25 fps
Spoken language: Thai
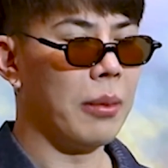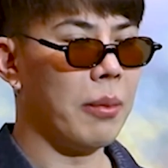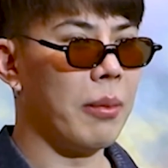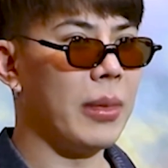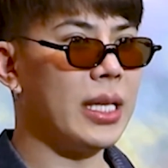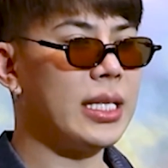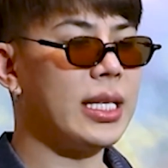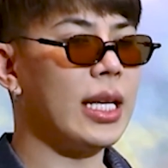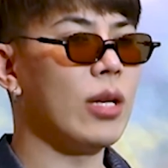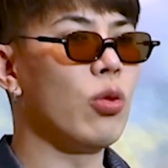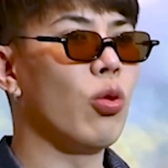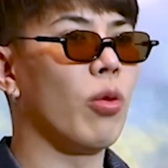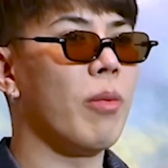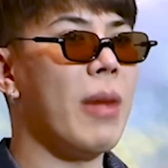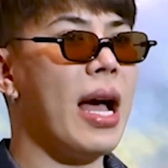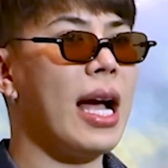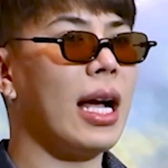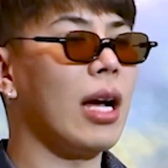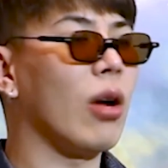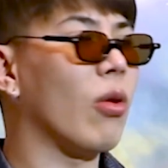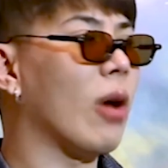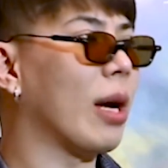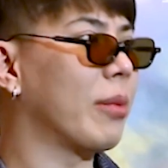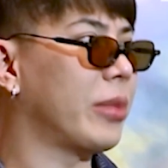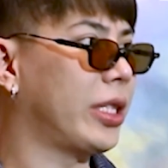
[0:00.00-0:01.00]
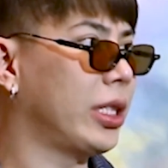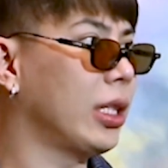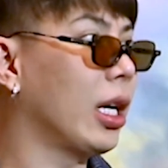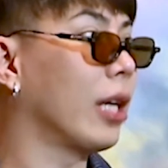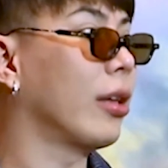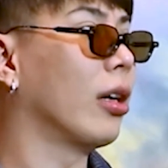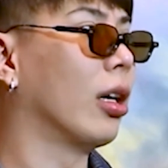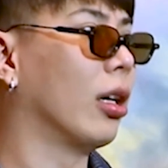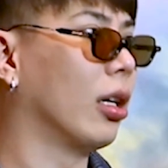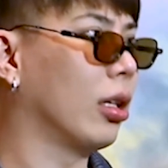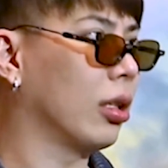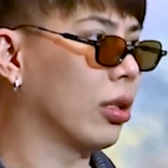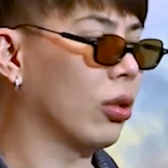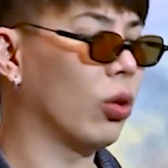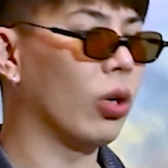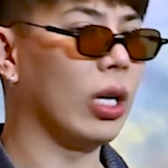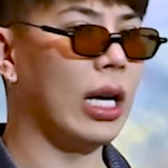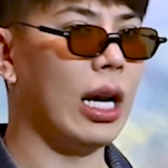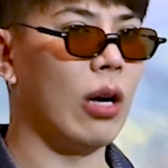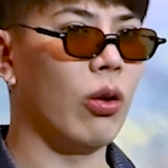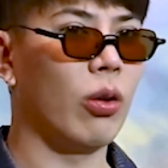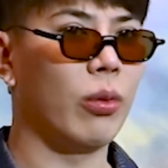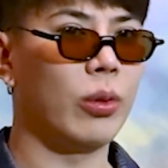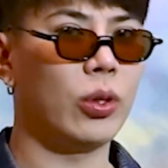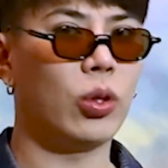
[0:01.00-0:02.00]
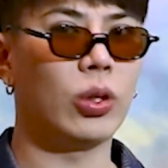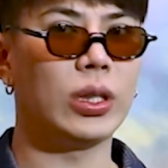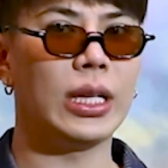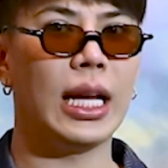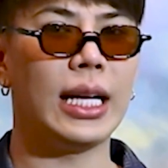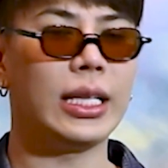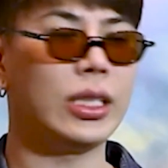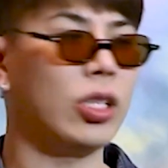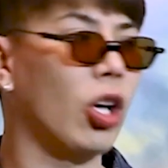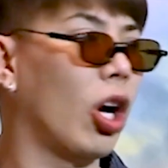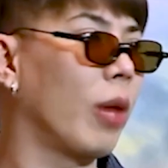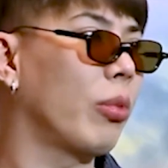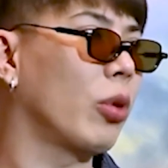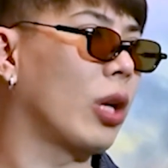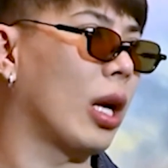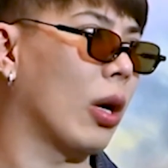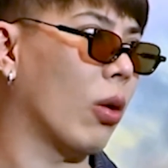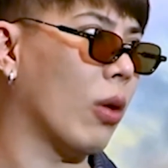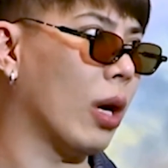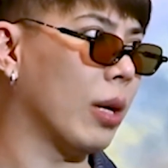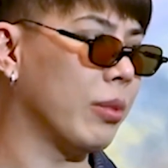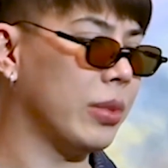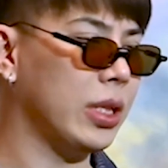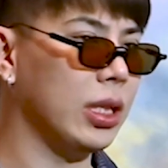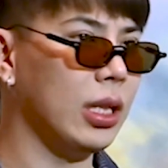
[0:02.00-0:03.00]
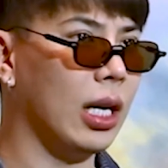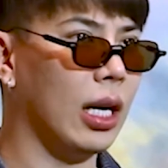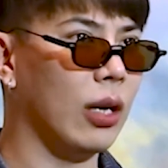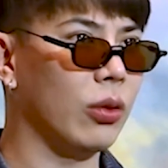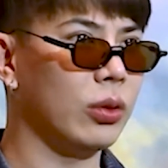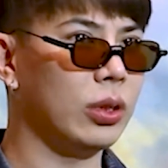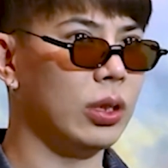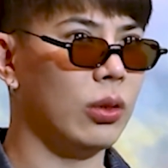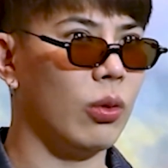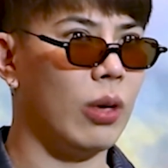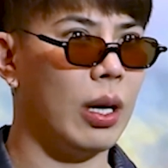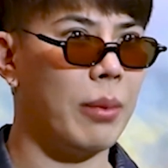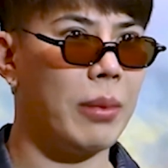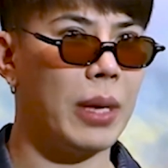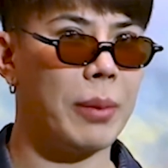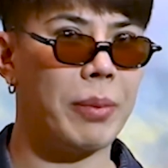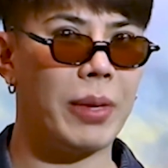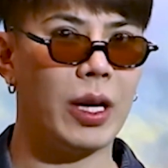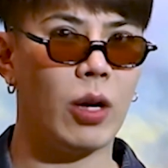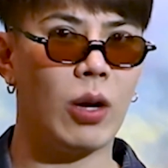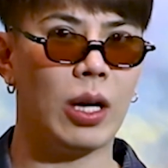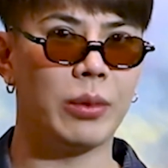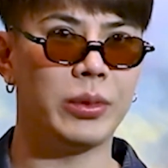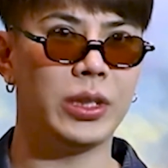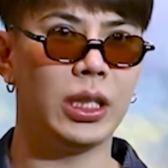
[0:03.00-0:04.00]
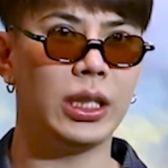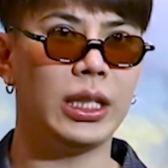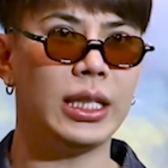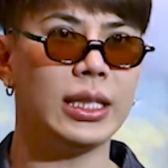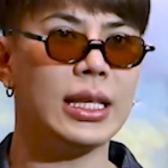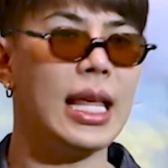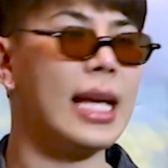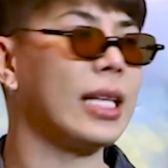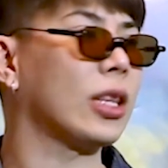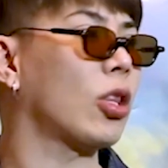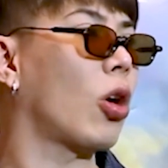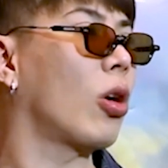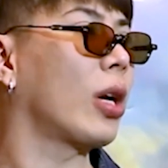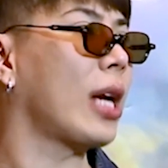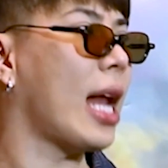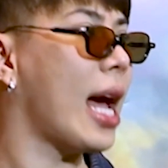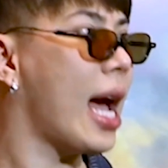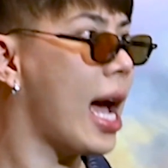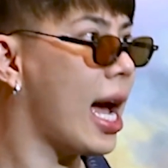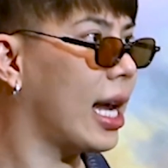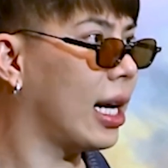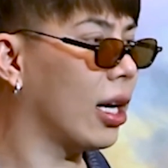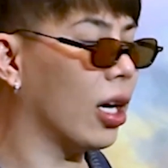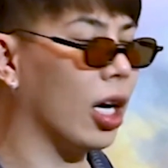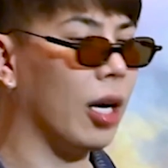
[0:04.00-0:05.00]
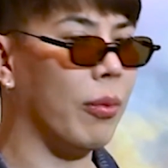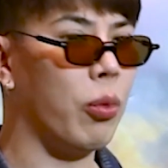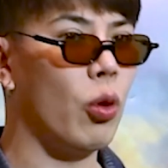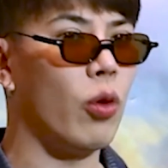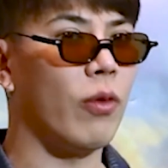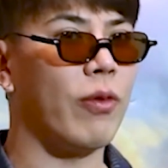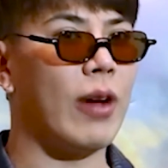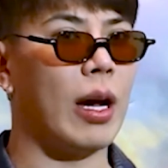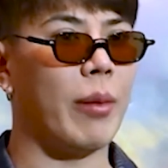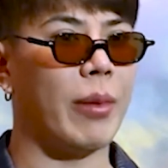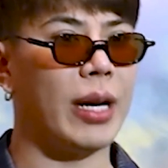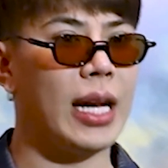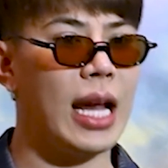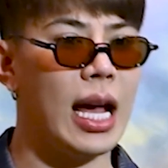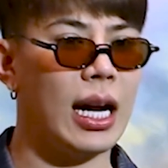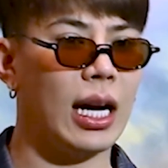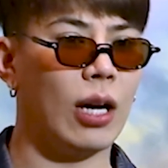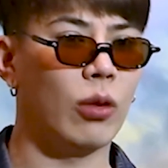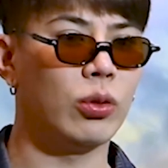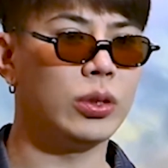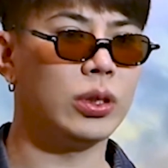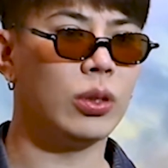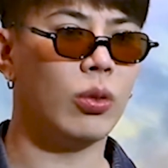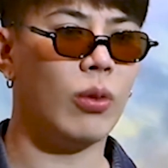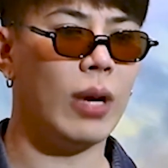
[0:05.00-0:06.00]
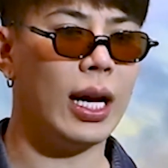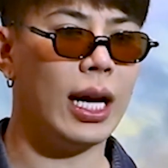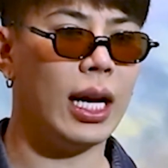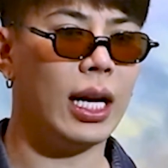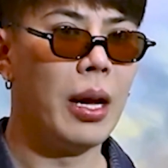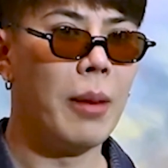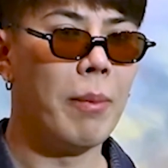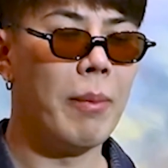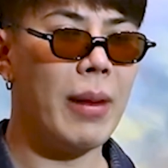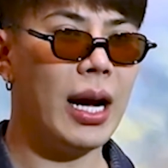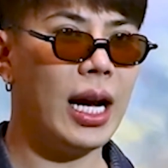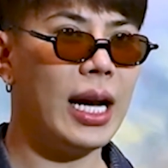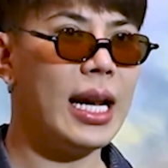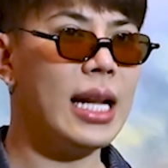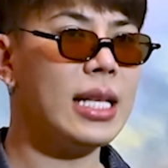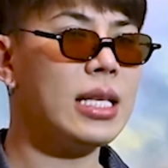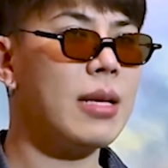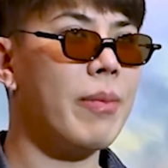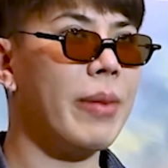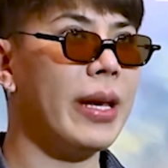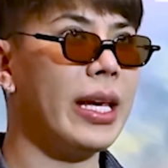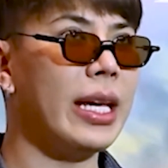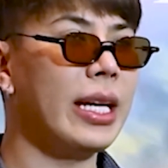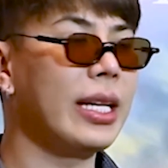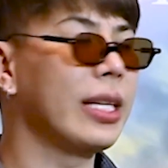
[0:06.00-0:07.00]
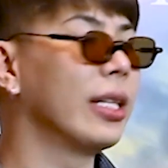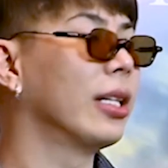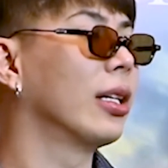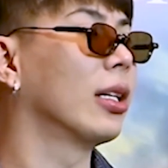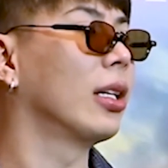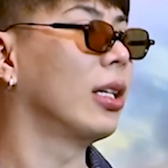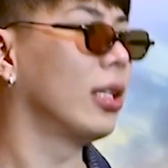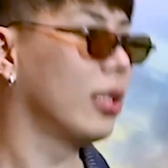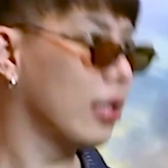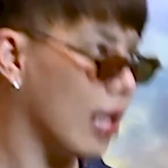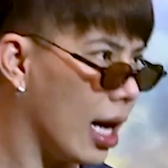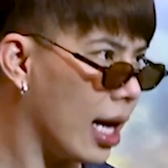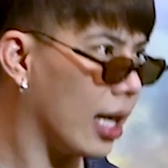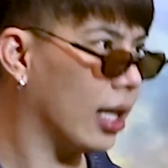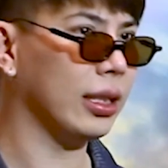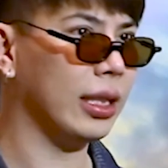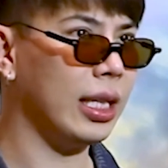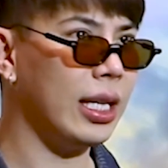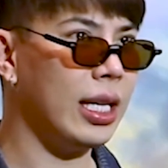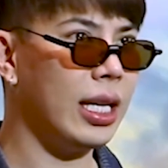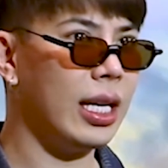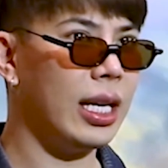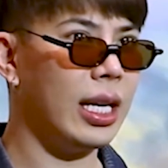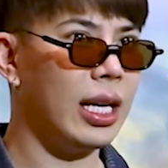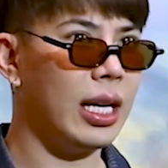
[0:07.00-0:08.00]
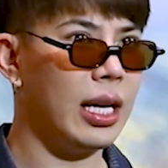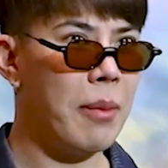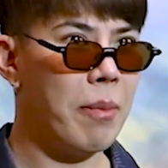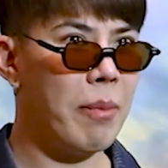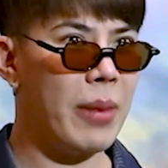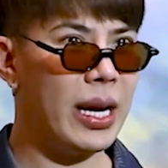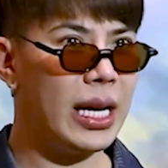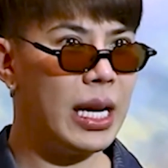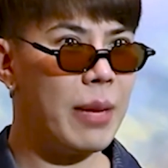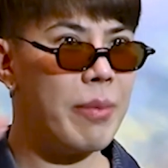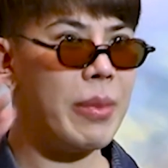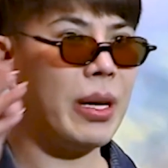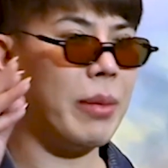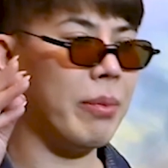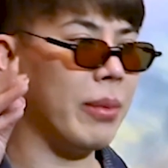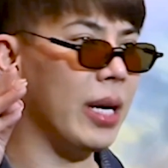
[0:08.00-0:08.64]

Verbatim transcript: มันสนุกมากกับความเชื่อเนอะคนเรามันคนไทยชอบอยู่แล้วความเชื่อเรารู้สึกว่ามันเป็นความเชื่อที่แตะต้องได้ แล้วก็ผูกฝังมานานเรารู้สึกว่ามันก็น่าจะเป็นอีกหนึ่งเรื่องที่ไม่ได้บิด